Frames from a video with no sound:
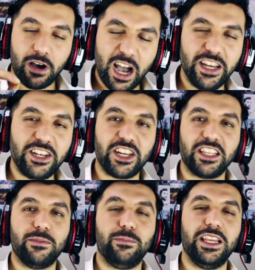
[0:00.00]
Aynı
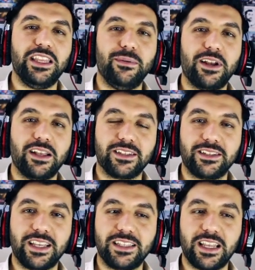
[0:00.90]
şekilde belediye
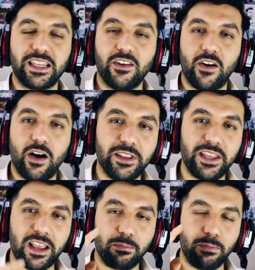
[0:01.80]
binası 8'den devam
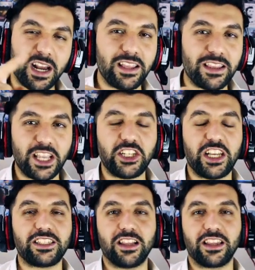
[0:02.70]
ederek bir adet de
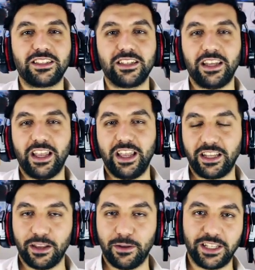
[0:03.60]
ejder saldırısı
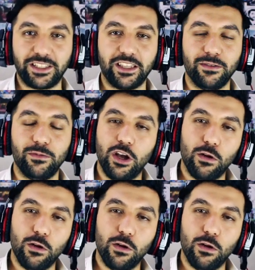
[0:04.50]
eklemek istedim.